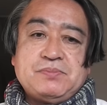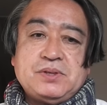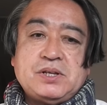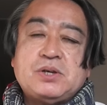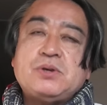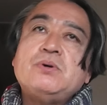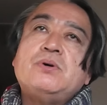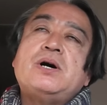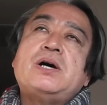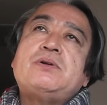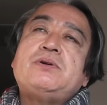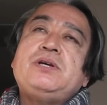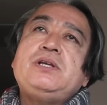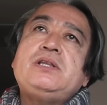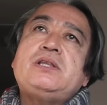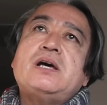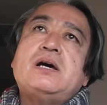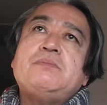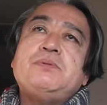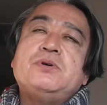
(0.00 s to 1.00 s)
で、今日あの
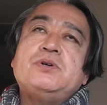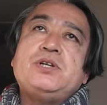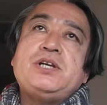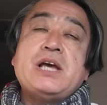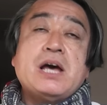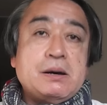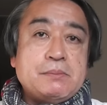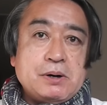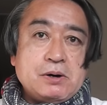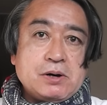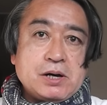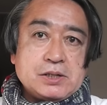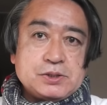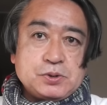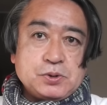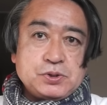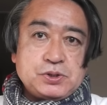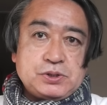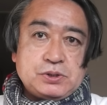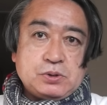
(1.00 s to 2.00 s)
インタビューに山岡
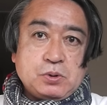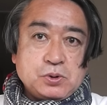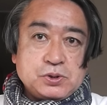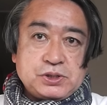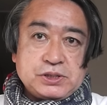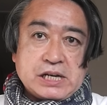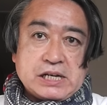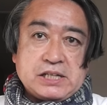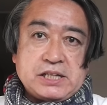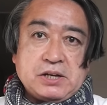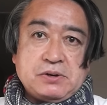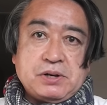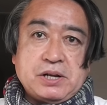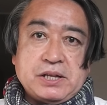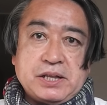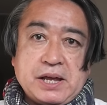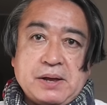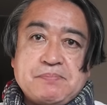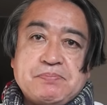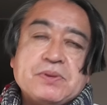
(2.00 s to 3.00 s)
投手が来てくれ
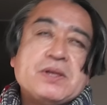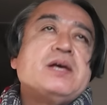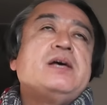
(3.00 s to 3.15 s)
て、